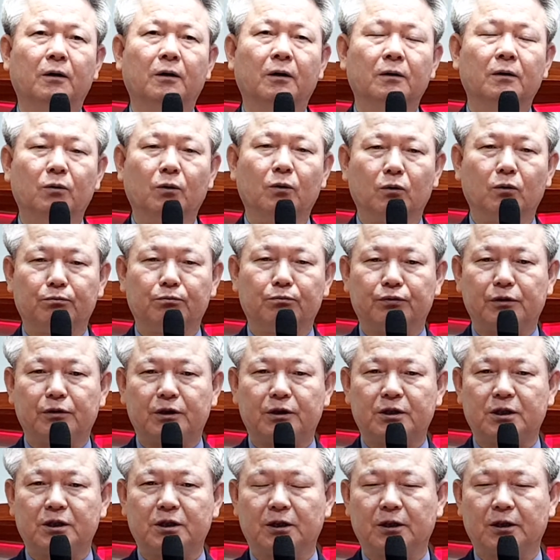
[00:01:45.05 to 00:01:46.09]
또
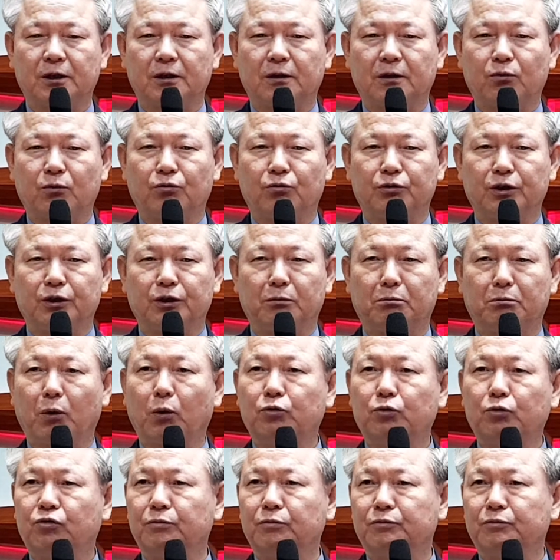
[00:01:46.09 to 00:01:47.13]
물질이 우리의
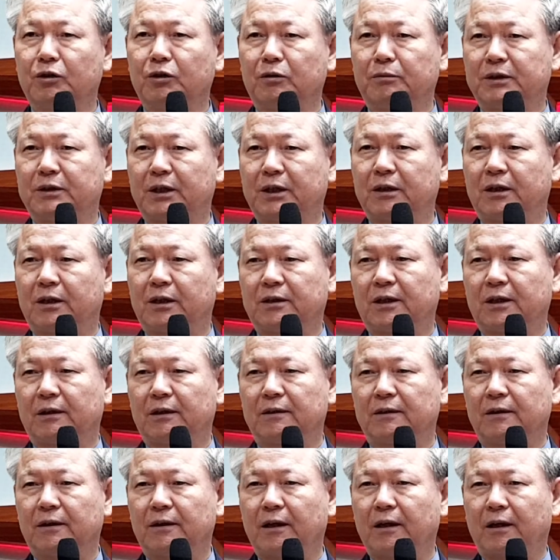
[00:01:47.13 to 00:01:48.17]
목숨처럼
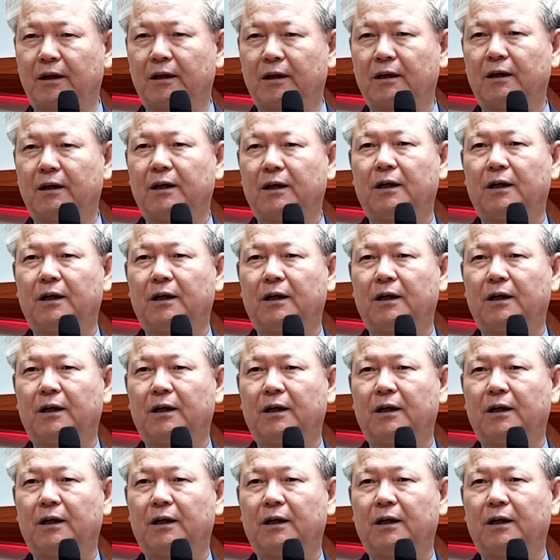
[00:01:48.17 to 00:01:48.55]
생각했는데